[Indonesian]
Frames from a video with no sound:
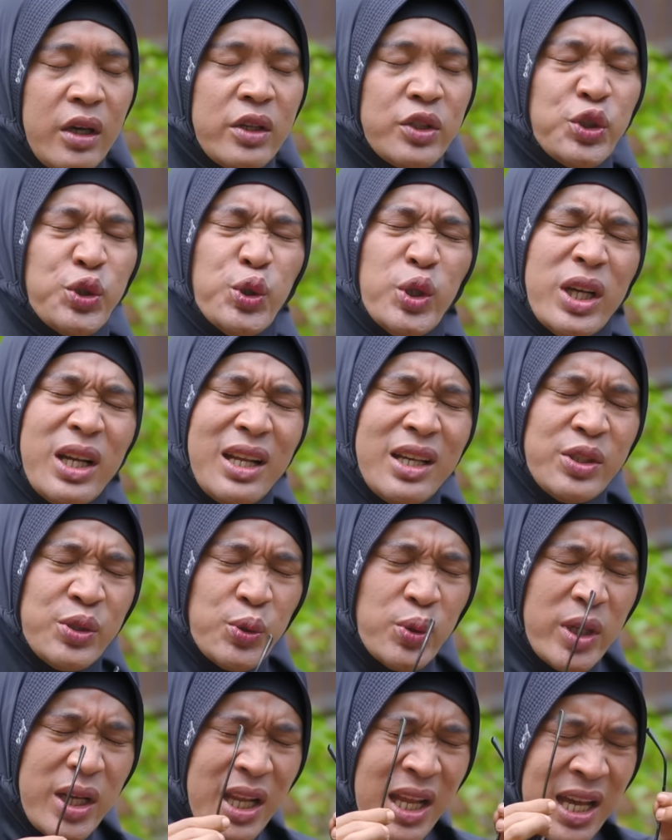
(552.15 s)
Sudahlah,
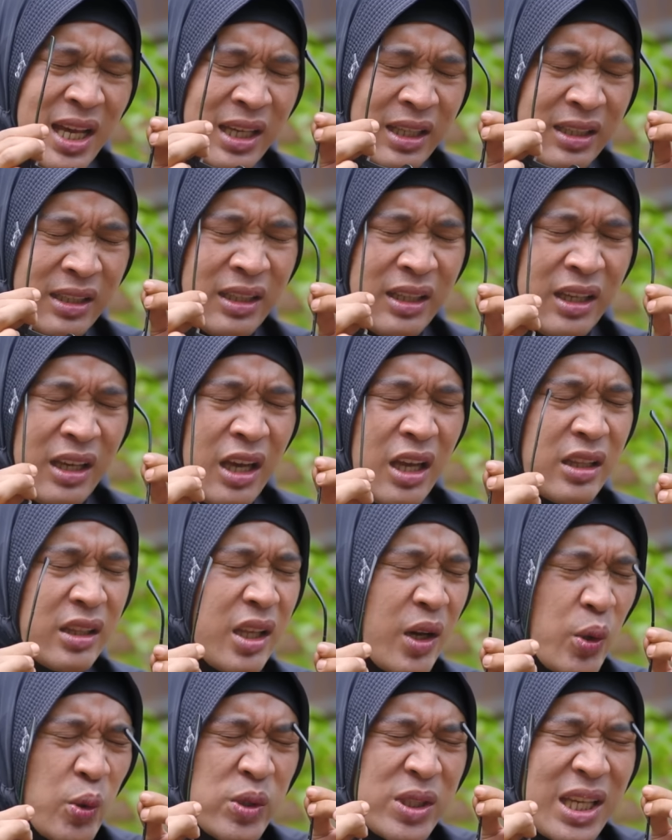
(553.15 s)
sudahlah.
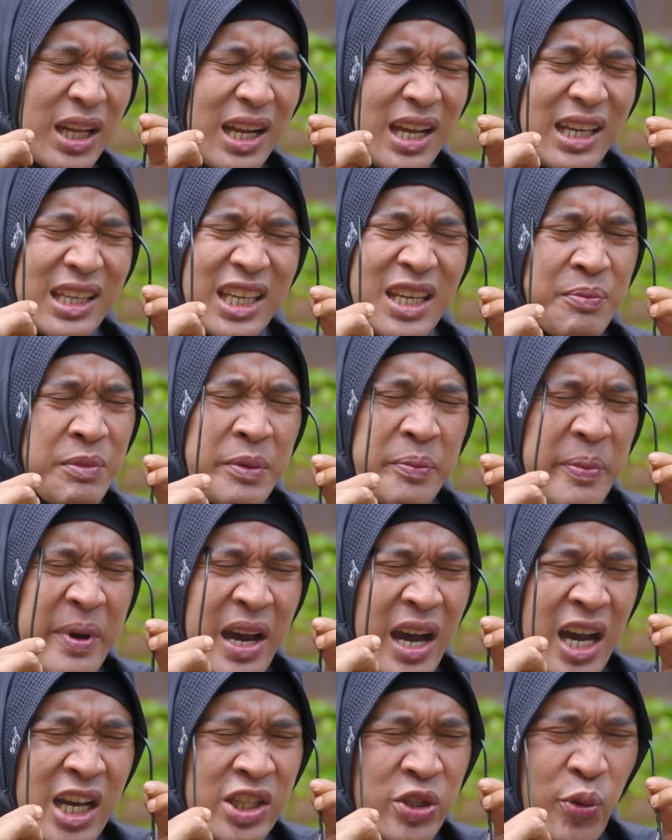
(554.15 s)
Tak usah lagi
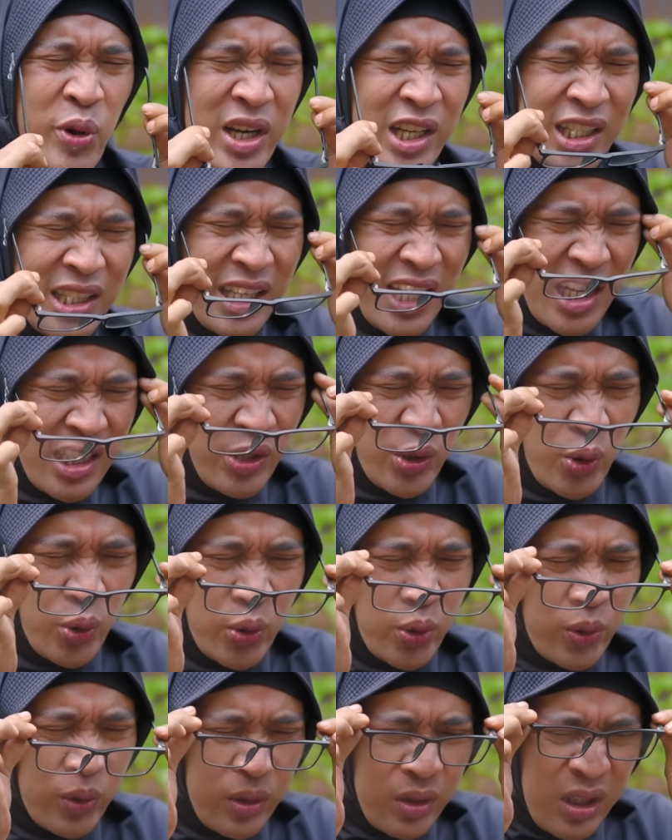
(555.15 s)
membahas wanita
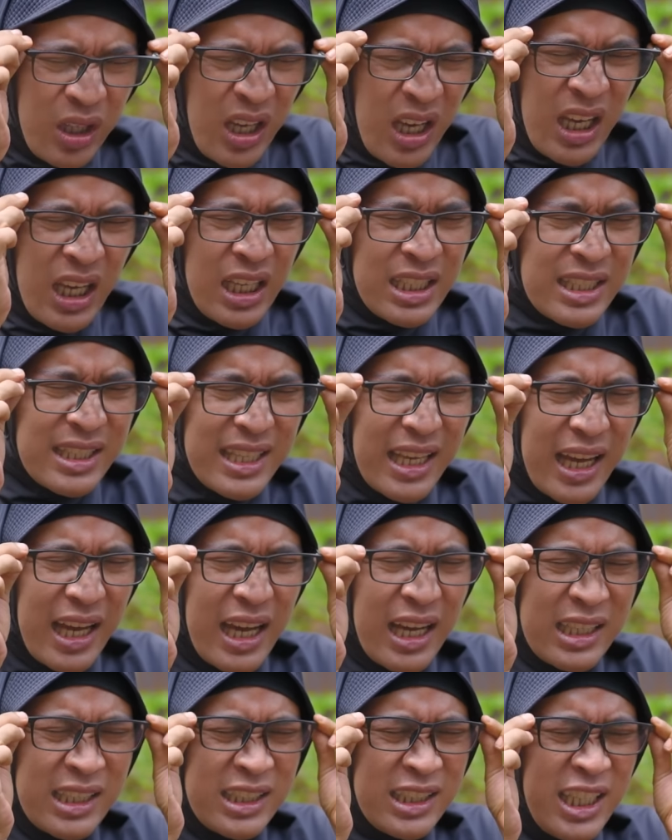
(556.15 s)
itu.
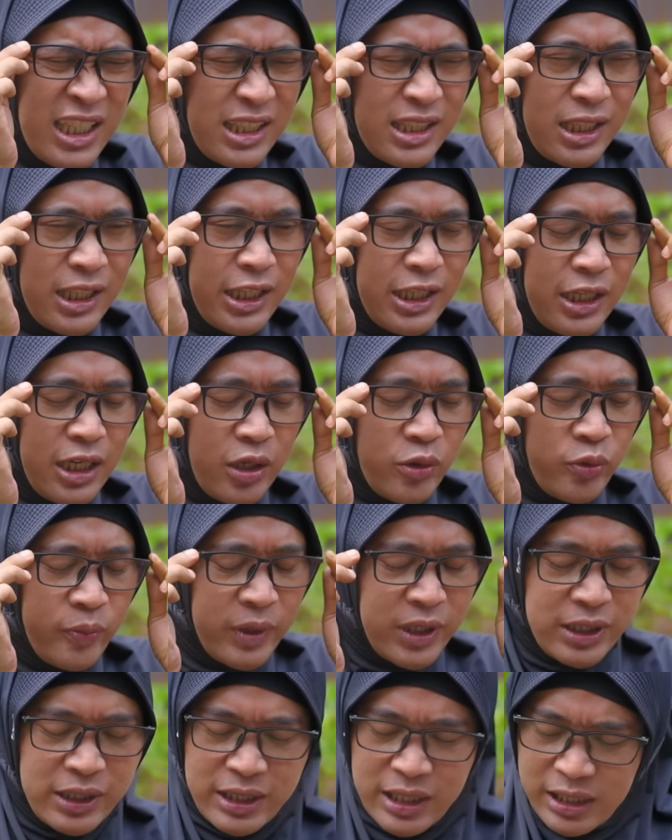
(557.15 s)
Sakit telingaku
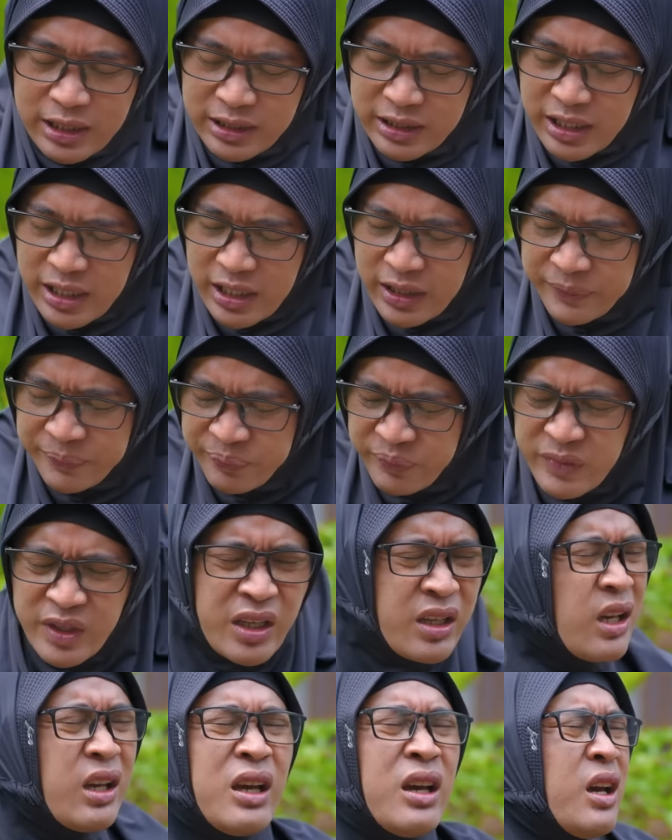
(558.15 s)
mendengarnya.
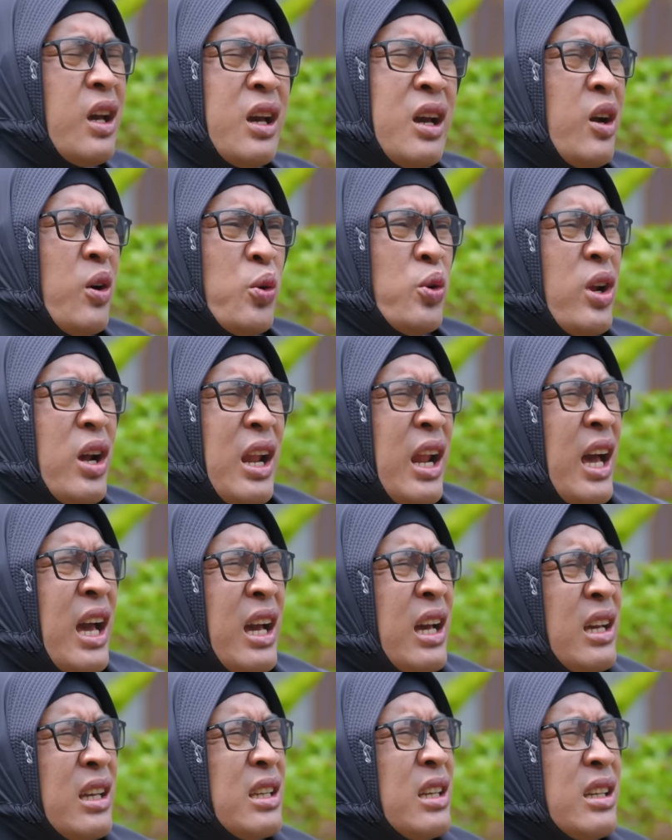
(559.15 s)
Udahlah,
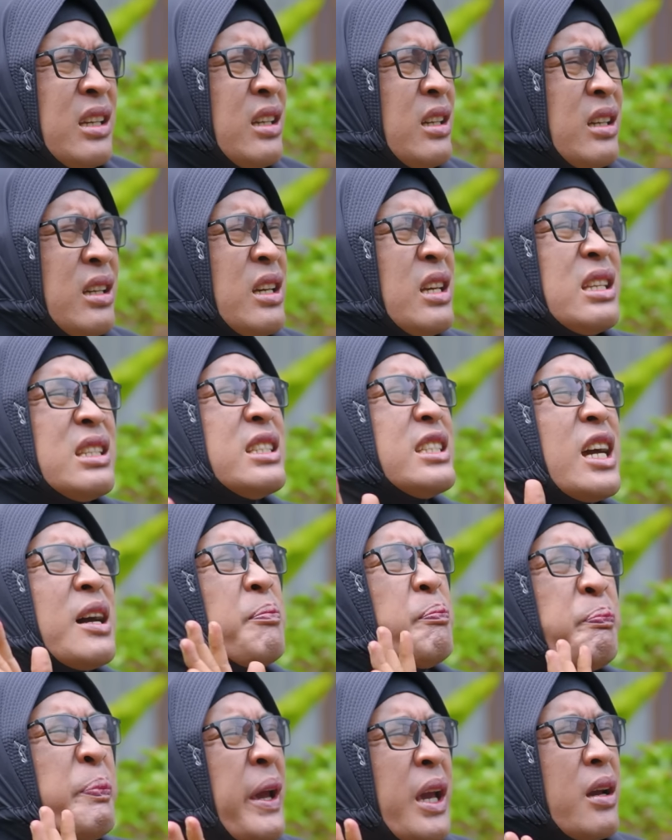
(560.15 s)

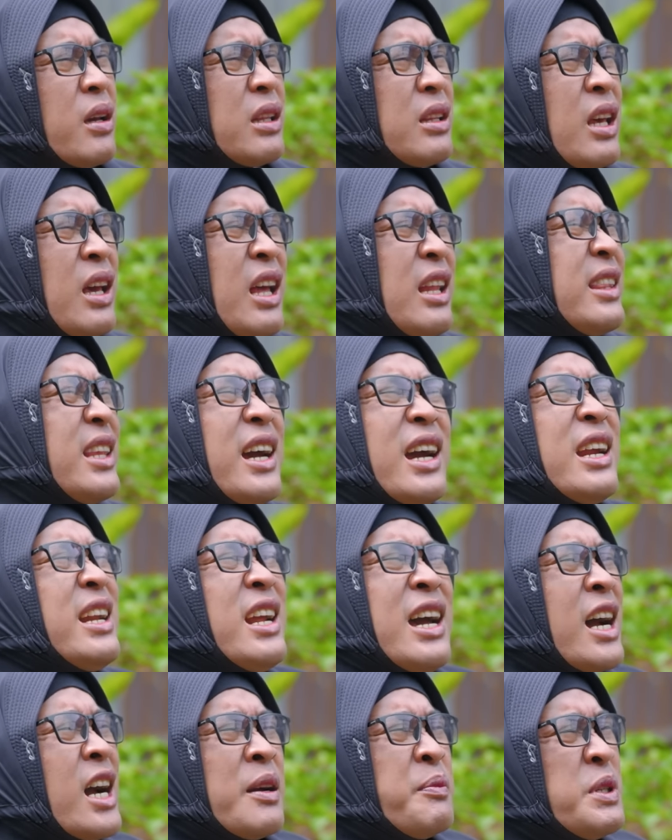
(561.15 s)
capek. Tak
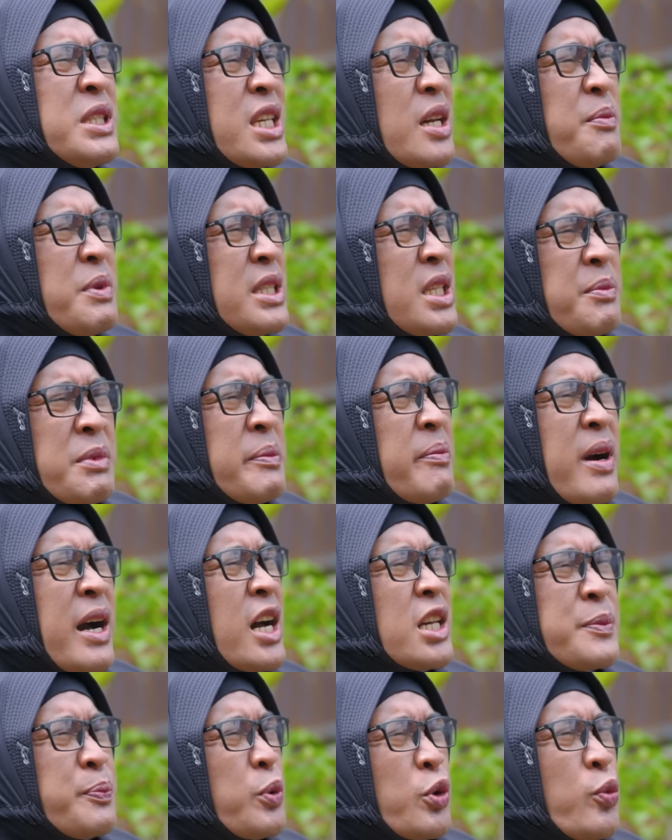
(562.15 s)
ada habis-habisnya
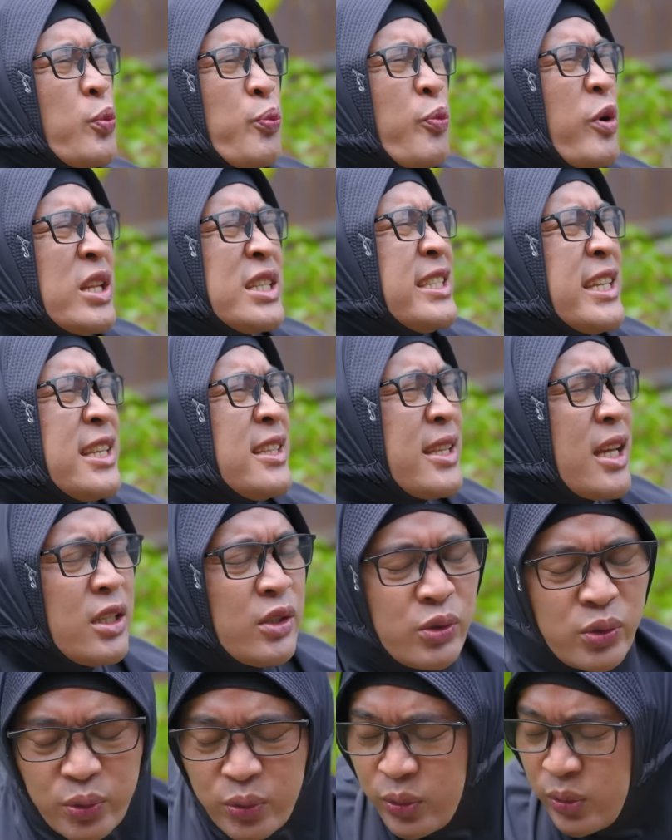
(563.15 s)
membahas perempuan
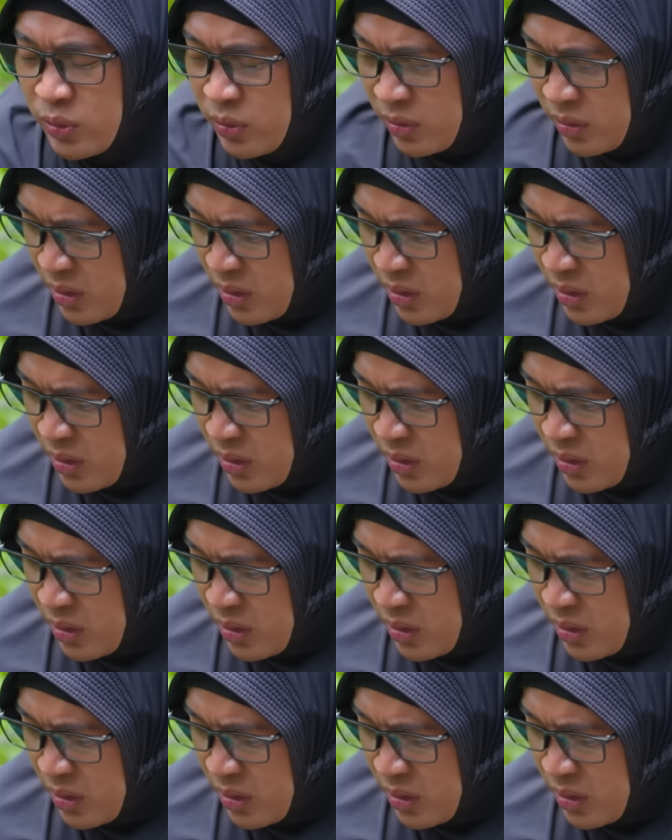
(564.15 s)
setan itu.